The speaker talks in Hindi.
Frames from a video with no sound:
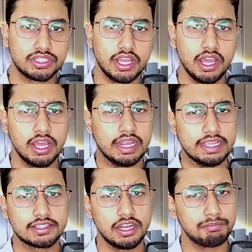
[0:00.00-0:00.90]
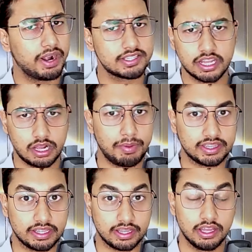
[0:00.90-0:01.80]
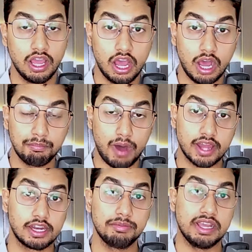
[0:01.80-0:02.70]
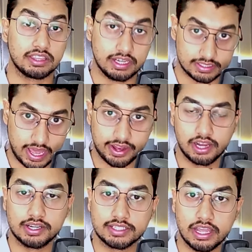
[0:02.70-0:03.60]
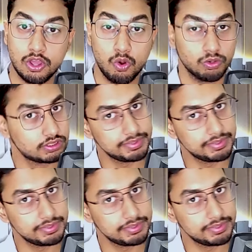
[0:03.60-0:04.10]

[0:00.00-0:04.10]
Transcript: चाहिए इसके लिए हम बड़ा सर खपाते हैं अब मार्केट में इतने सारे कलर्स हैं उससे भी